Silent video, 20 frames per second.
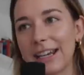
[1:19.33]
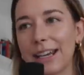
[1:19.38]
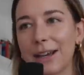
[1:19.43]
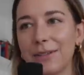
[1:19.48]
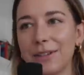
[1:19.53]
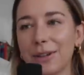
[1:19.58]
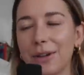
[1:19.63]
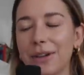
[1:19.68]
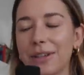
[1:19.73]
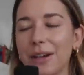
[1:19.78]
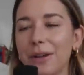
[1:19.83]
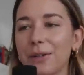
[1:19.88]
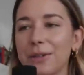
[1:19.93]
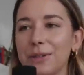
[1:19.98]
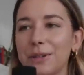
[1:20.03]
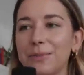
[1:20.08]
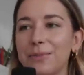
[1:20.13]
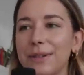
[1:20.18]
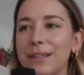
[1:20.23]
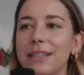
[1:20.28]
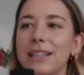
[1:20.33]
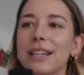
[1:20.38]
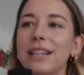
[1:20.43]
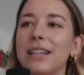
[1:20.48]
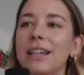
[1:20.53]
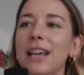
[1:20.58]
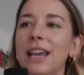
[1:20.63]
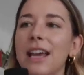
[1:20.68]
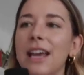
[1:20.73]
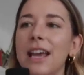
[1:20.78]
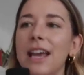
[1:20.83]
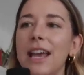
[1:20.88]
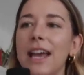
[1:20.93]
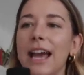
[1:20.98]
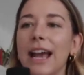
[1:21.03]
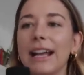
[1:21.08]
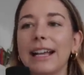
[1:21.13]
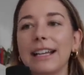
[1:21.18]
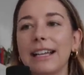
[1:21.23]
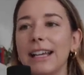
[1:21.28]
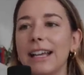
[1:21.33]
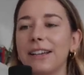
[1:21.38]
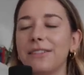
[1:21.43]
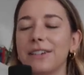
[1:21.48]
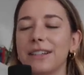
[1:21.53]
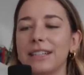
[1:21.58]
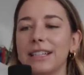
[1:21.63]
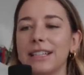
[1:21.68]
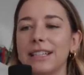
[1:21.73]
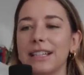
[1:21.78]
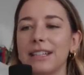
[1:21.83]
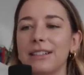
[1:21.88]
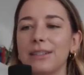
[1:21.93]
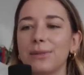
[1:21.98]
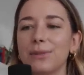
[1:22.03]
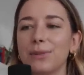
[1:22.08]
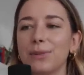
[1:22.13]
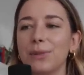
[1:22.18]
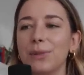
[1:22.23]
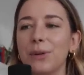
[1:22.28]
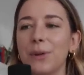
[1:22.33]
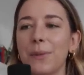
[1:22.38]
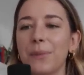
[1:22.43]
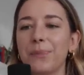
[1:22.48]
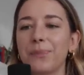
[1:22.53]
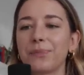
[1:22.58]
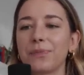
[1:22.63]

Da habe ich euch auch so ein bisschen erklärt, was ich jetzt so